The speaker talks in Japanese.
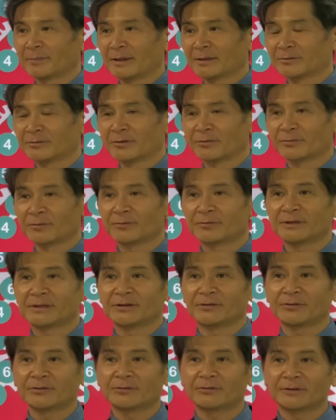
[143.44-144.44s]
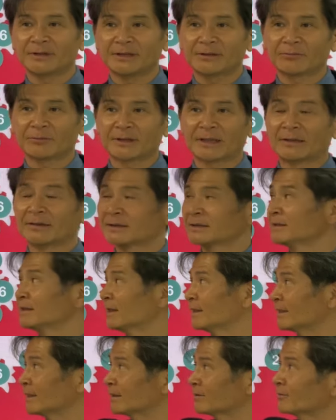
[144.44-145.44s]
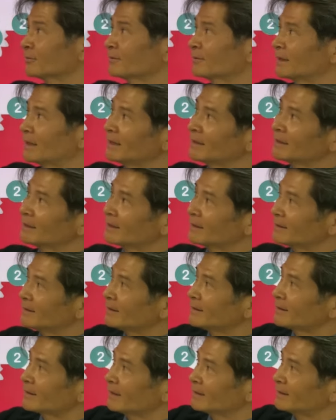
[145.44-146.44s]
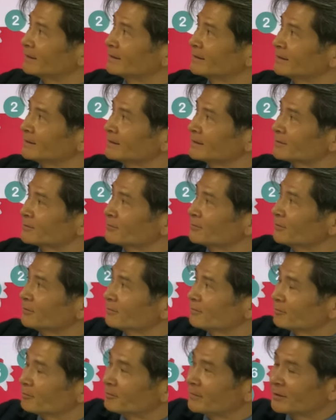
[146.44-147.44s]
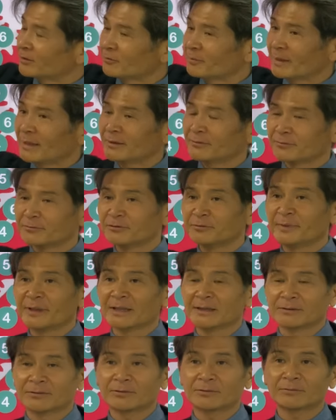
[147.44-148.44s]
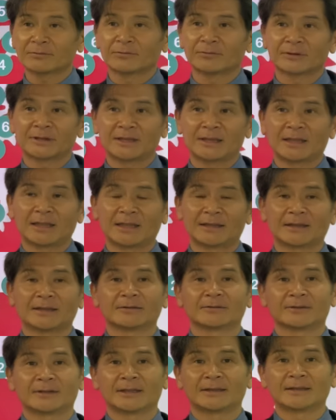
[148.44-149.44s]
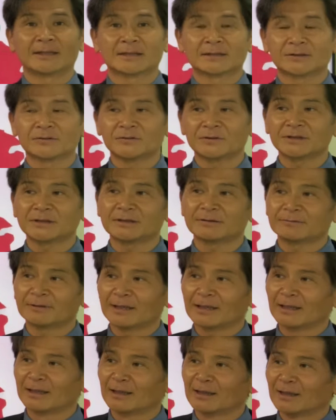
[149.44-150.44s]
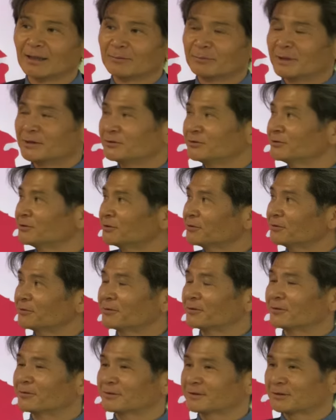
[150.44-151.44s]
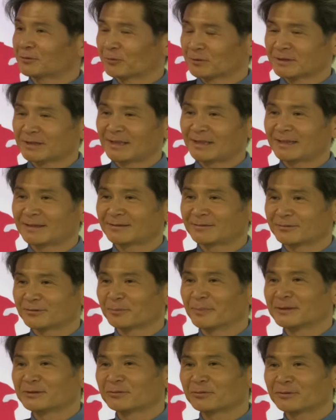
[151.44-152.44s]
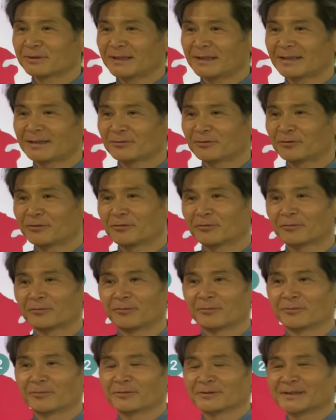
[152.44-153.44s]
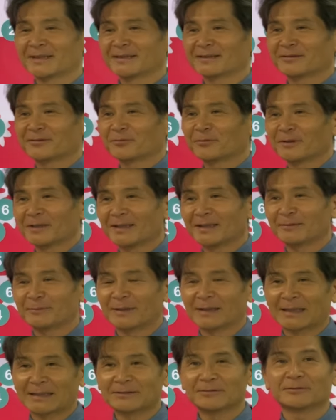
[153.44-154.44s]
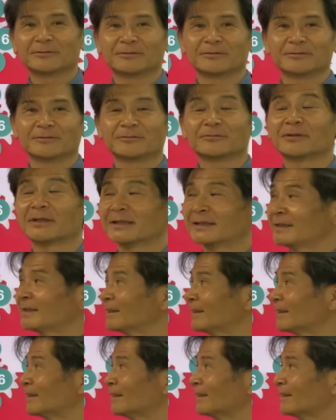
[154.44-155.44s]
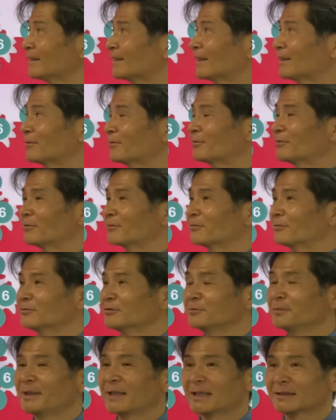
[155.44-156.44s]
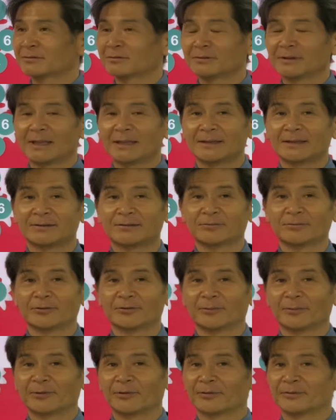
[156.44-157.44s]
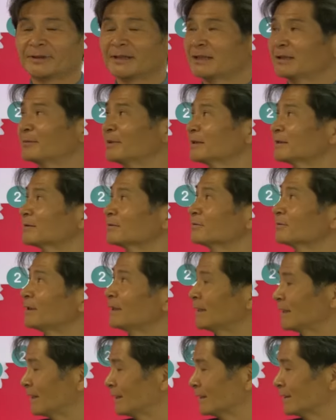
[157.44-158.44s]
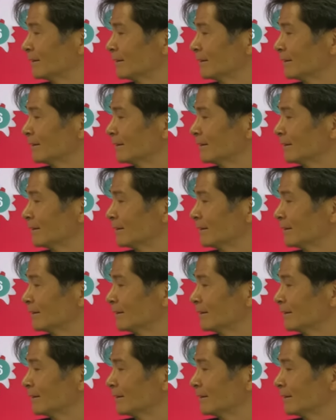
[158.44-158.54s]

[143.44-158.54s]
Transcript: その当時のように楽しんでいただくことができたり、その目の前の海がすごく綺麗なので、夏の時期は、入場料をお支払いすると、そこでお子さんとか、家族とかで結構海で遊んだりすることもできますので、